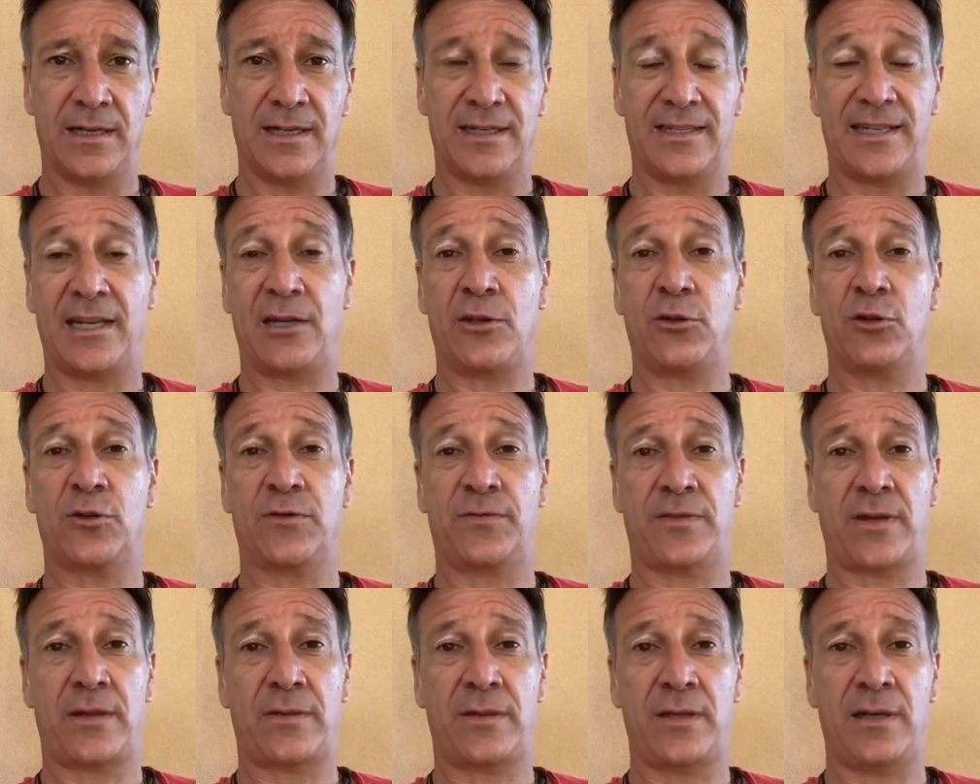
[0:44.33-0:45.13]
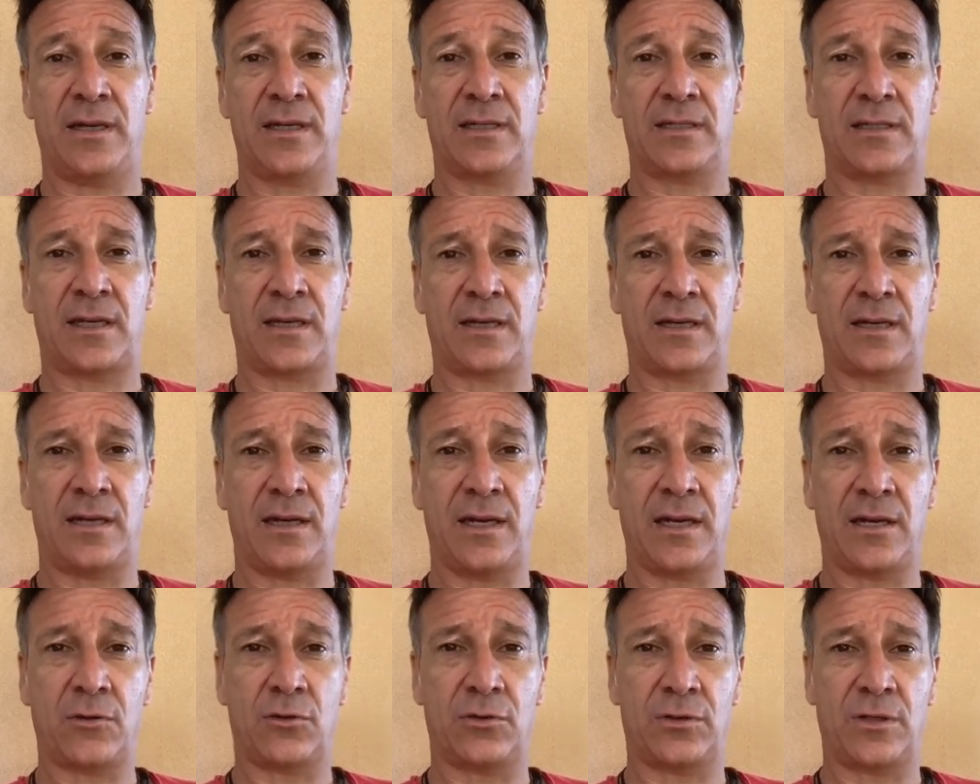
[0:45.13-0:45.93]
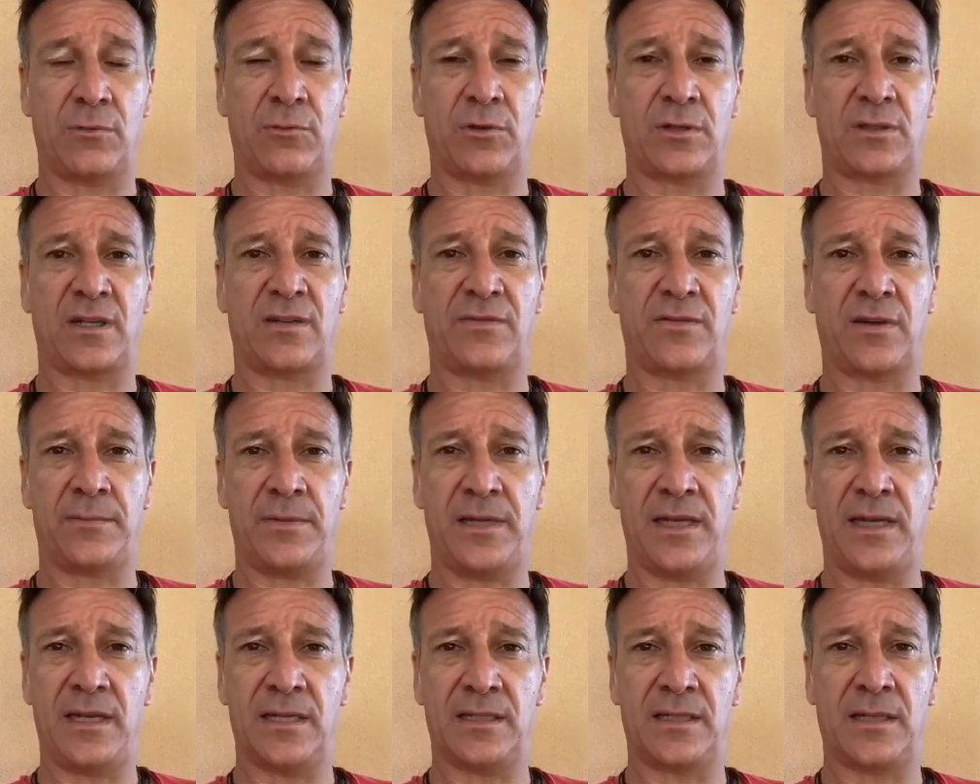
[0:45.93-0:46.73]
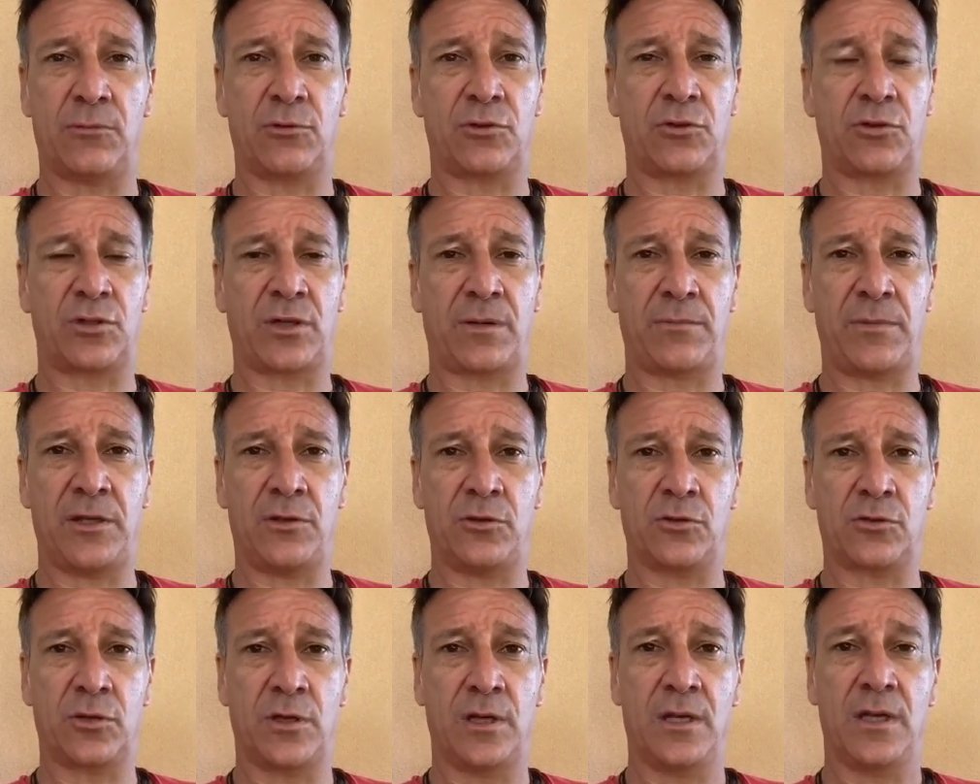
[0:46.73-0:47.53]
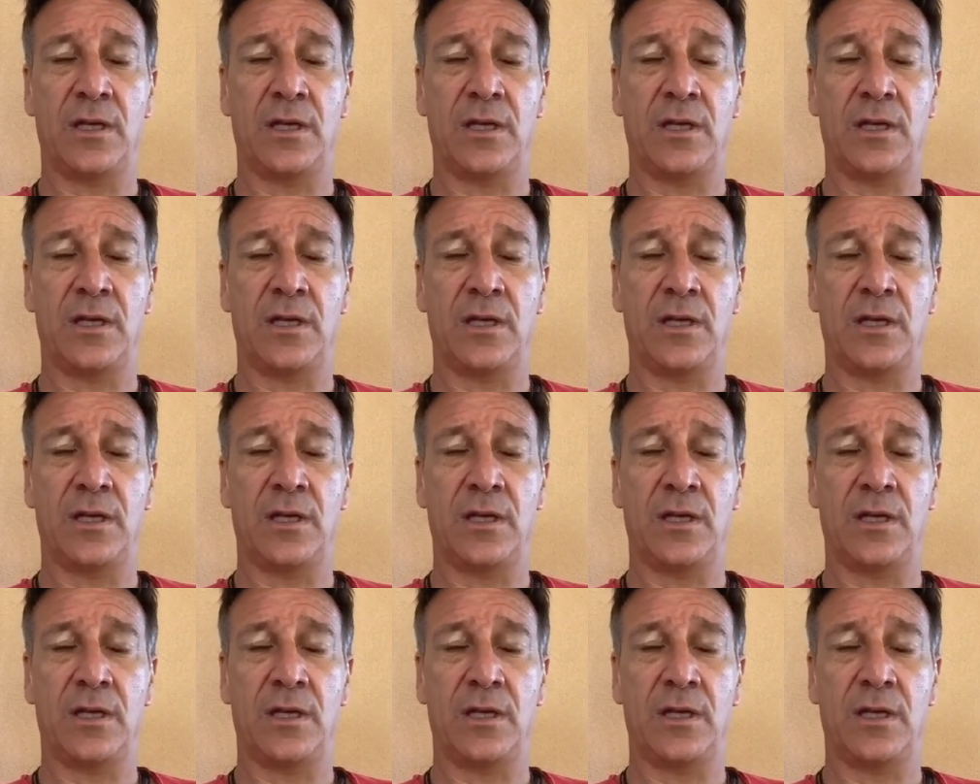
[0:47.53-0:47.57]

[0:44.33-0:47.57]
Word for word: Sé que no es fácil estar lejos de vuestras familias, de vuestros amigos,